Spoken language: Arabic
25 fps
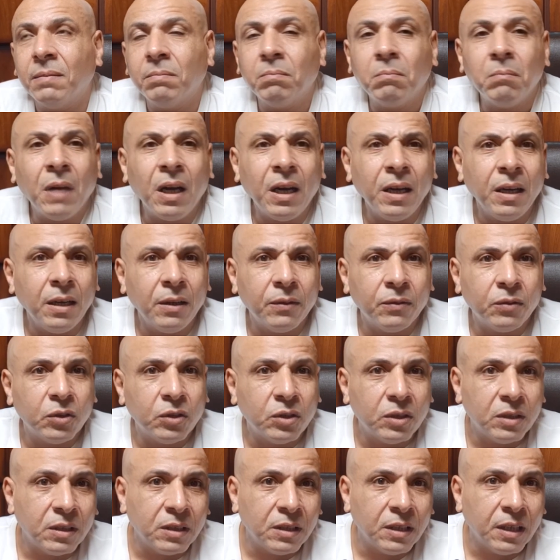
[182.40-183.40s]
ما
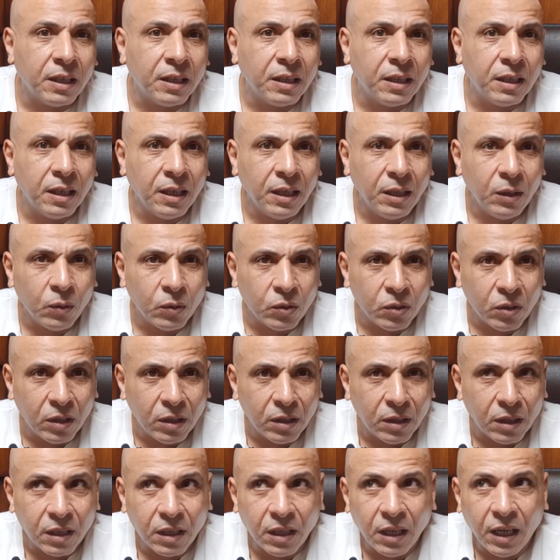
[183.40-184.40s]
اعرفش يعني احنا
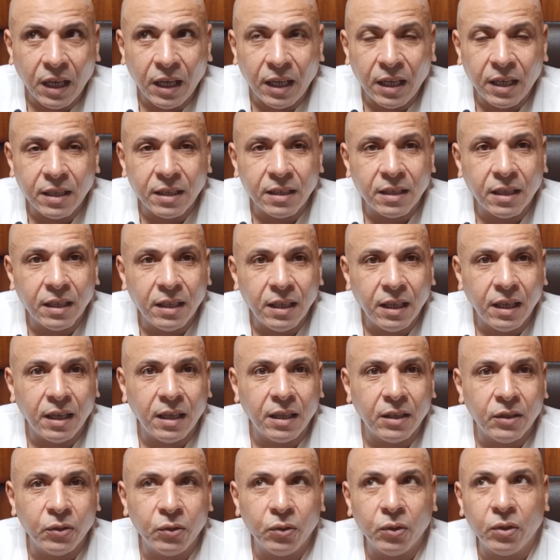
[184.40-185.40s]
وصلنا للحالة السيئة
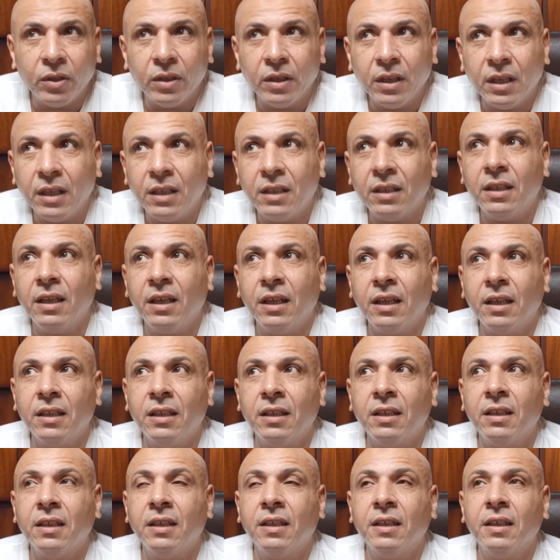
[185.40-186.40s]
للدرجة دي
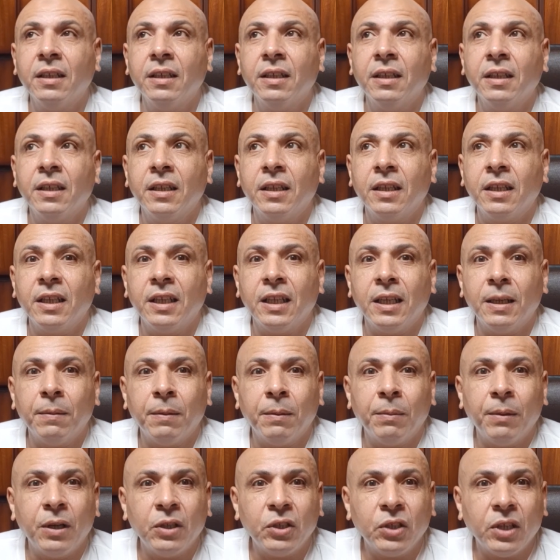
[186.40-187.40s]
يعني ان ما
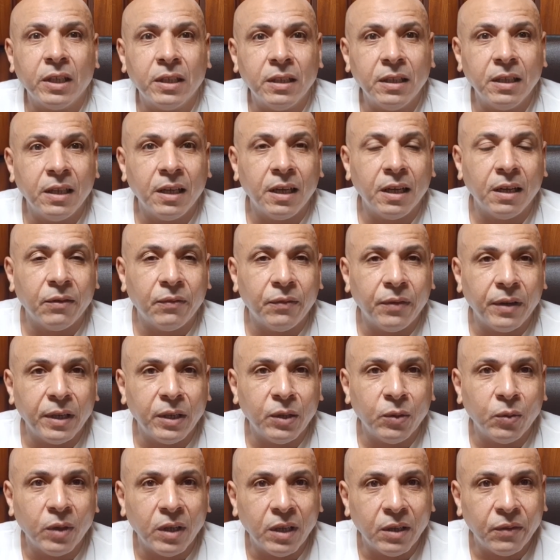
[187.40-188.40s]
بقاش عندنا لا
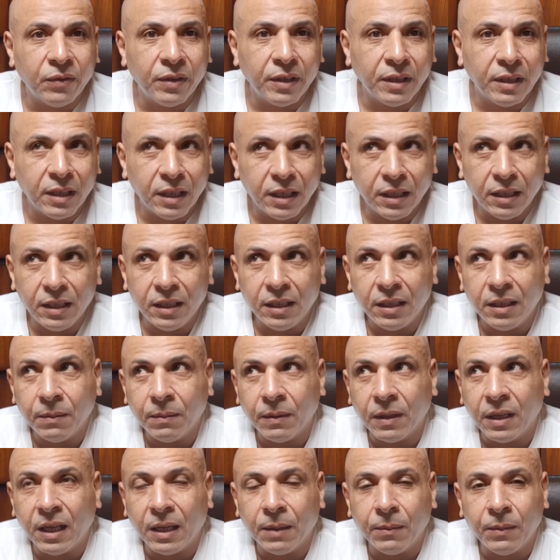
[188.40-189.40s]
فن ولا فنانين
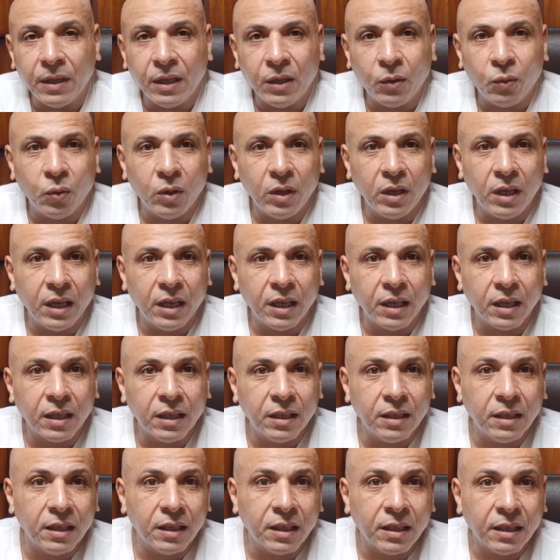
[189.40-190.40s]
يبقى العملية كلها
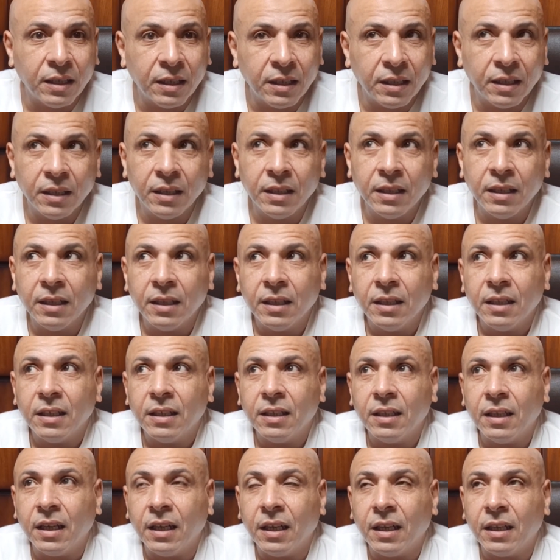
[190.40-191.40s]
كده
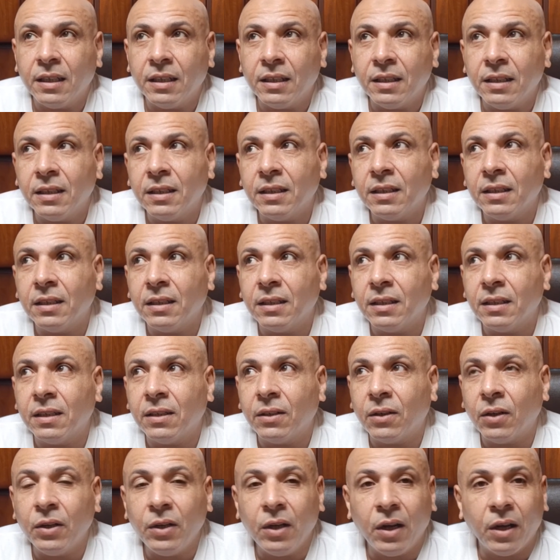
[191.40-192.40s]
يعني آه
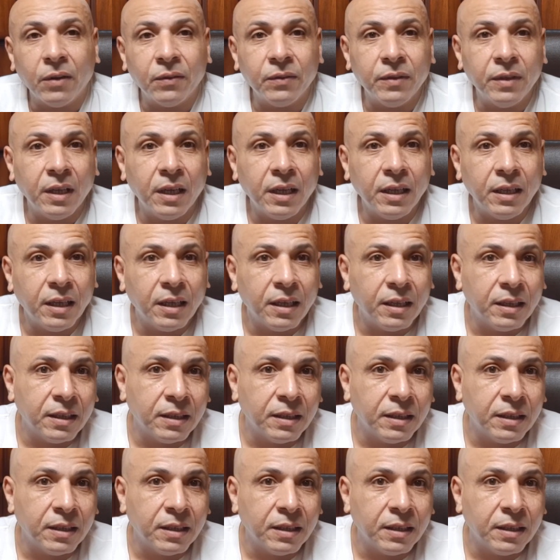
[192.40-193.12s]
رايحة في داهية